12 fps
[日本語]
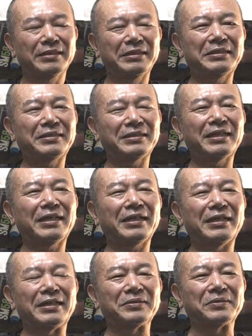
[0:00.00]
ですが
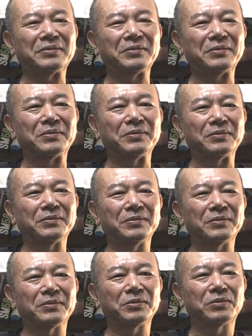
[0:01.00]

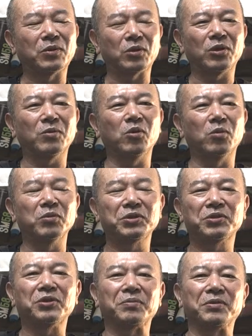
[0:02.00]
とても面
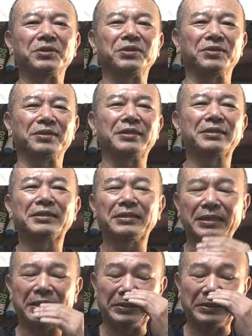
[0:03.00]
白いポジションです。